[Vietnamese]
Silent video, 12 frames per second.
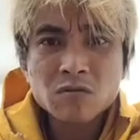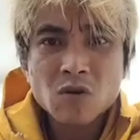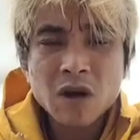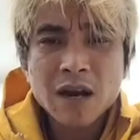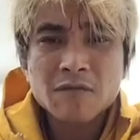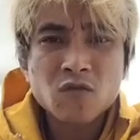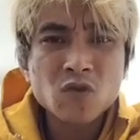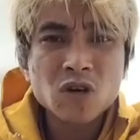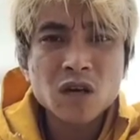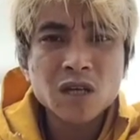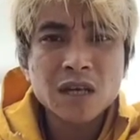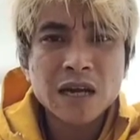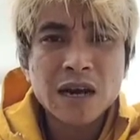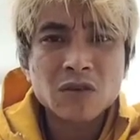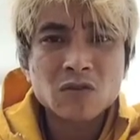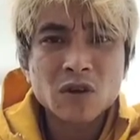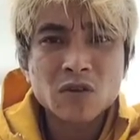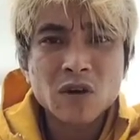cho 5 phút nữa thằng
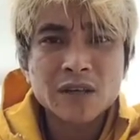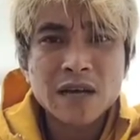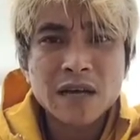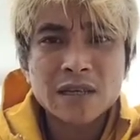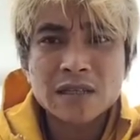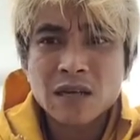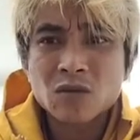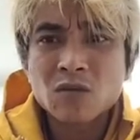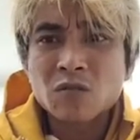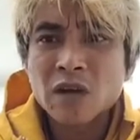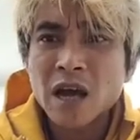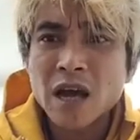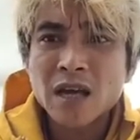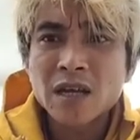nào nhoi nhoi ra để chặn luôn một thẻ